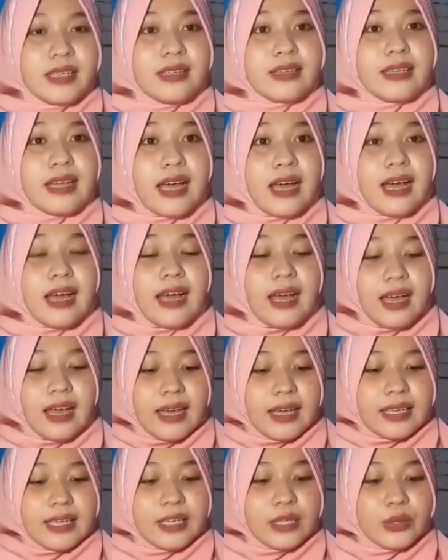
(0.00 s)
Nah,
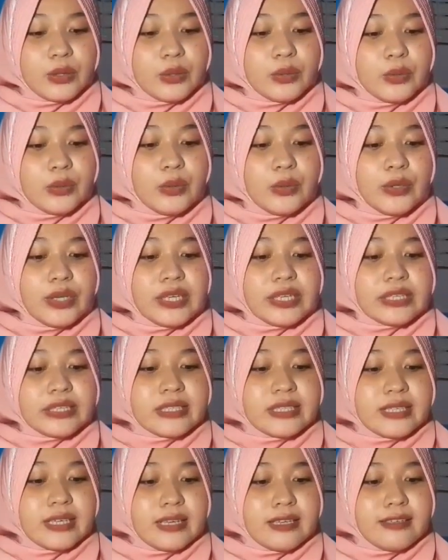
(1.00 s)
itu
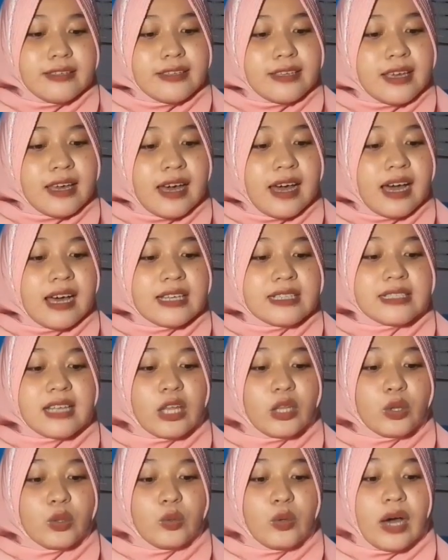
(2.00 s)
isinya
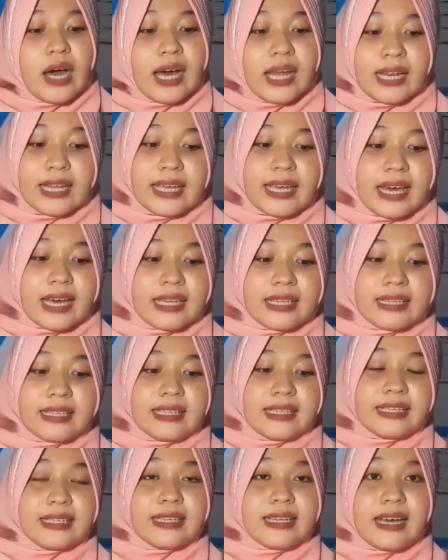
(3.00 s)
satu hal yang
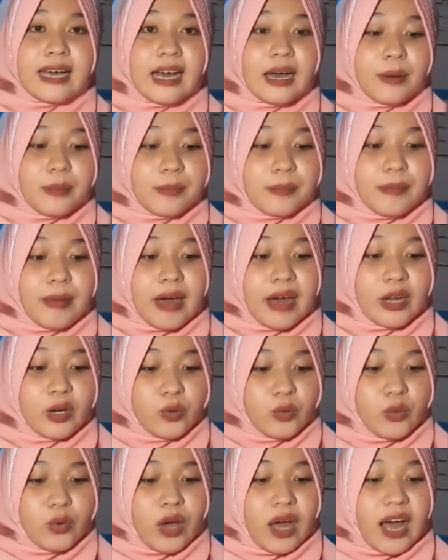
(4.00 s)
tidak
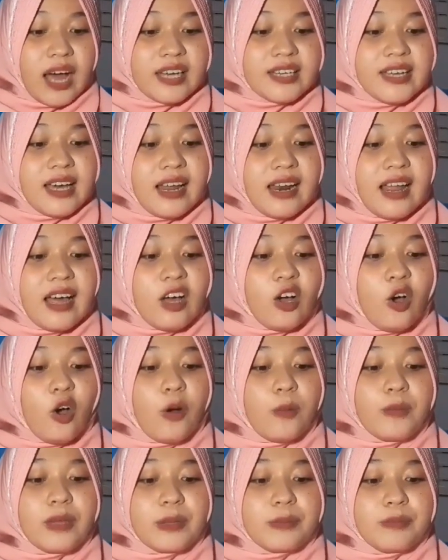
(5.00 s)
baru adalah
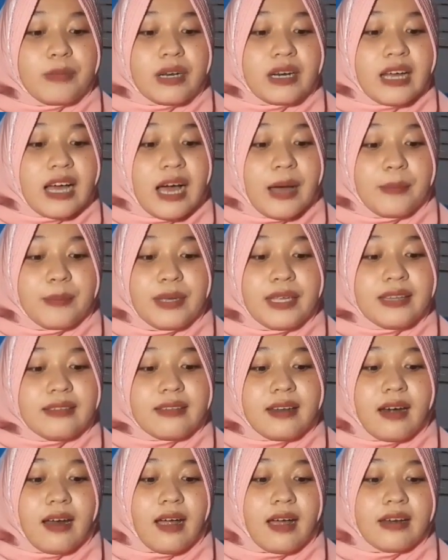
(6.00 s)
komitmen kami
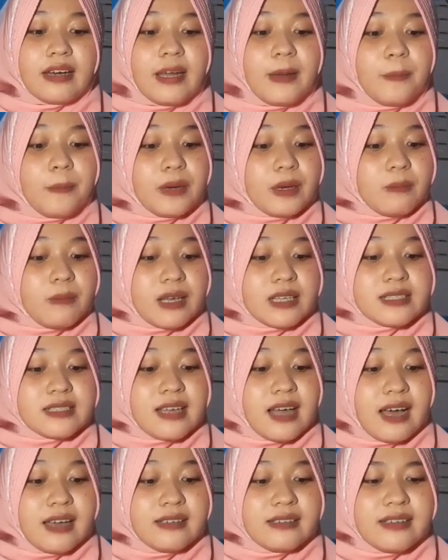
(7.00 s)
terhadap
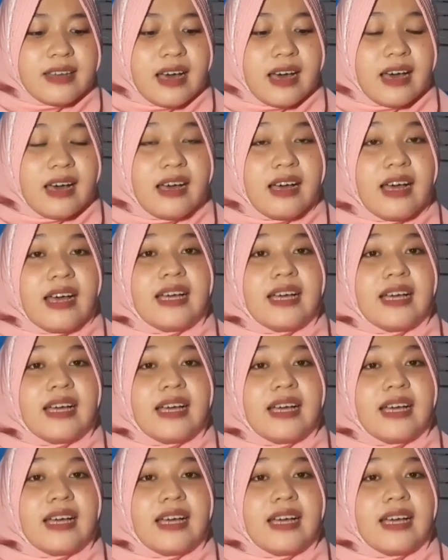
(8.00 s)
privasi Anda.